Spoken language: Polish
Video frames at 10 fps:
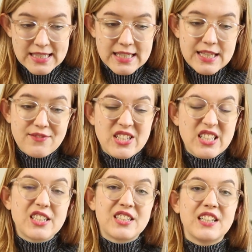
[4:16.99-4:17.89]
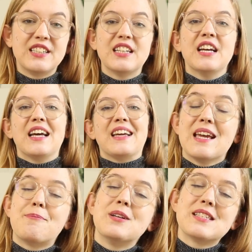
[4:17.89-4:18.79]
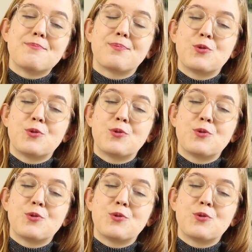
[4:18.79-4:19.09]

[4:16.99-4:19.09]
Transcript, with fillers: z takich najważniejszych rzeczy. Ja polecam